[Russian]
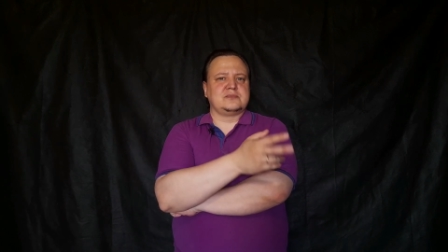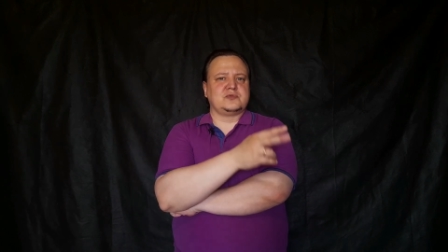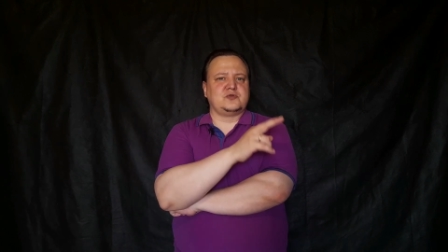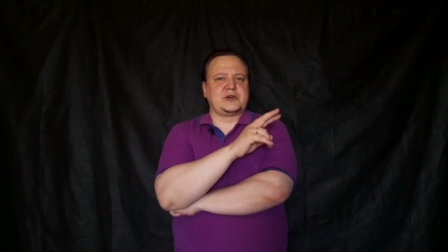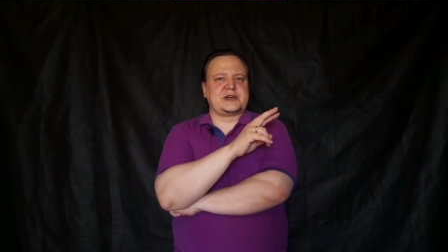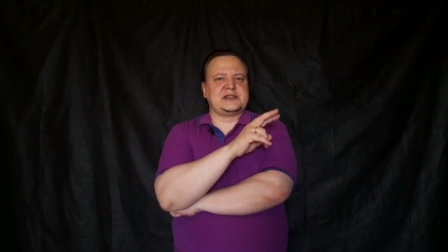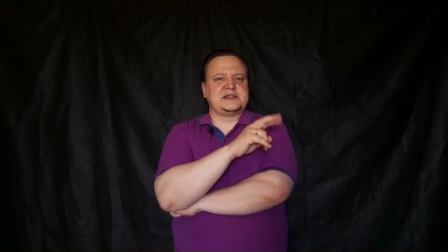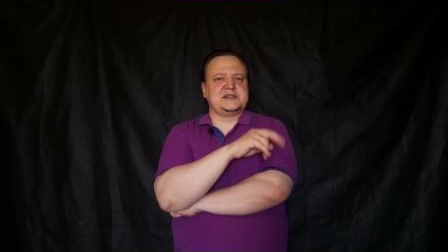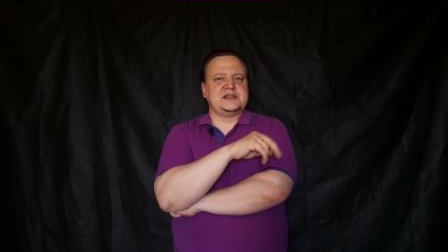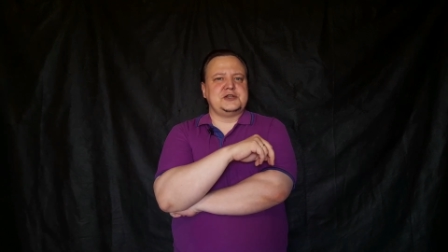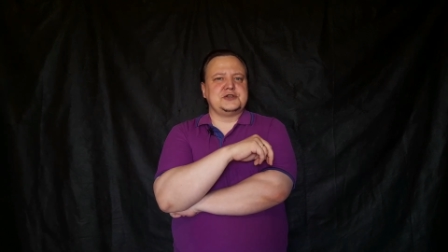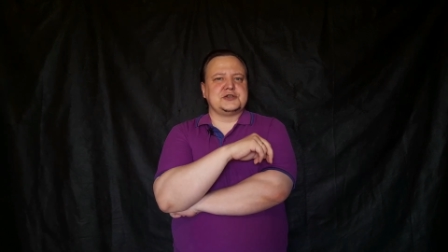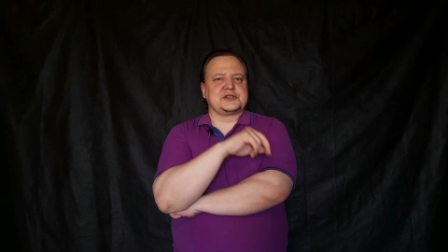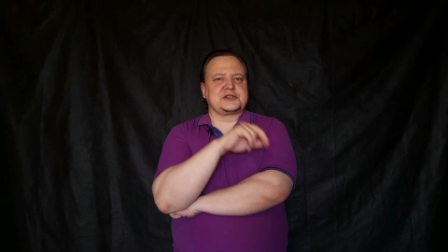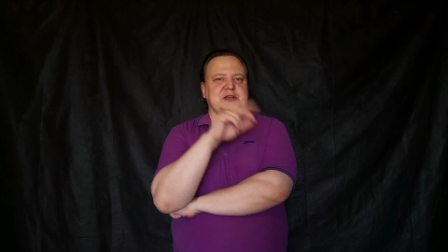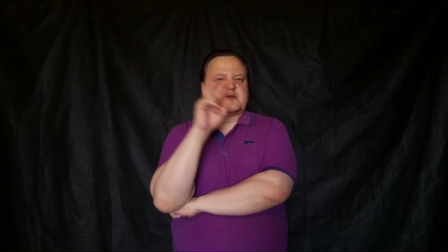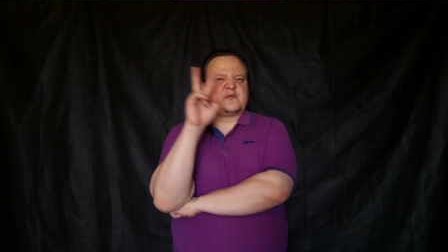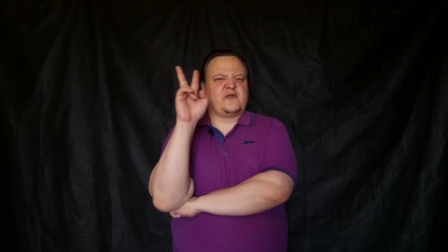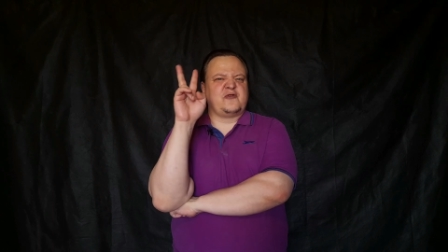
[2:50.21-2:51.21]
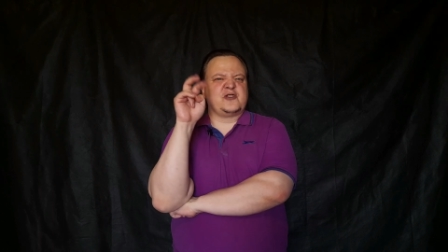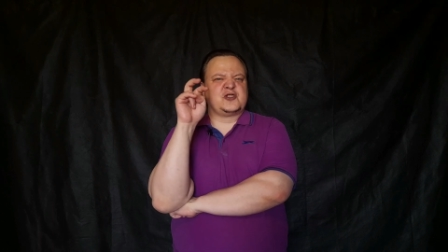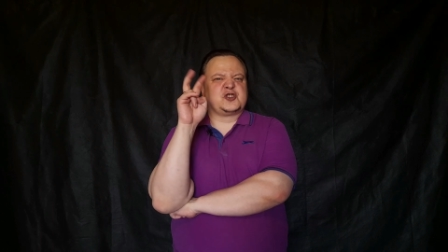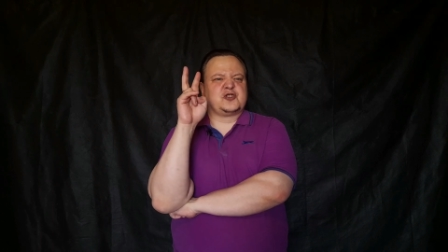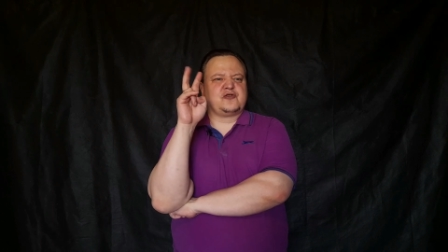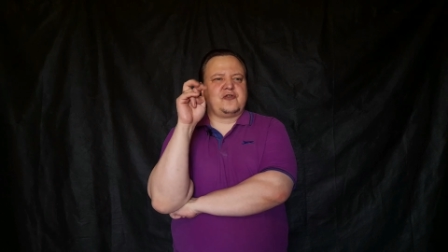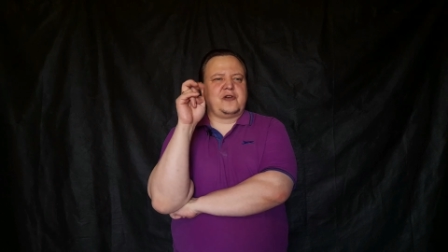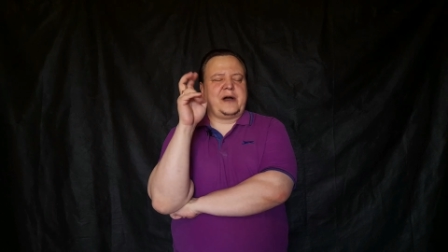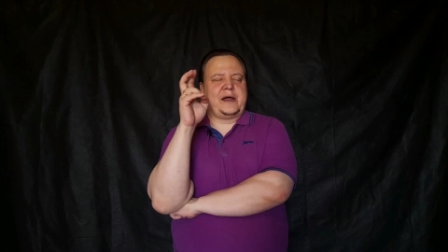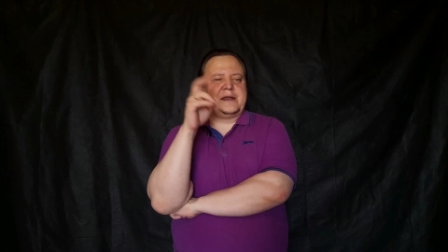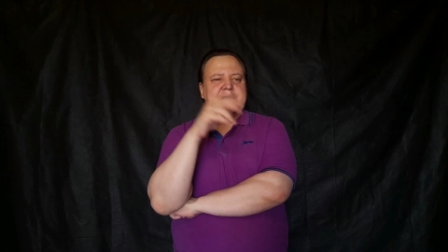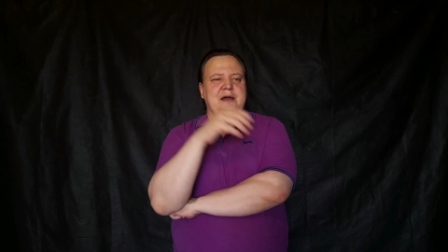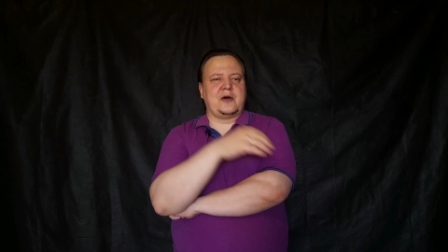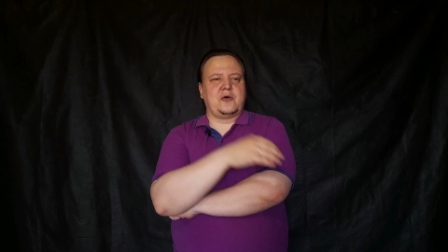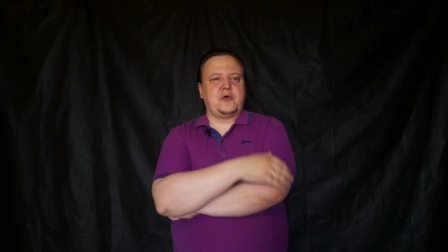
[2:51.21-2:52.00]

туристическим выживание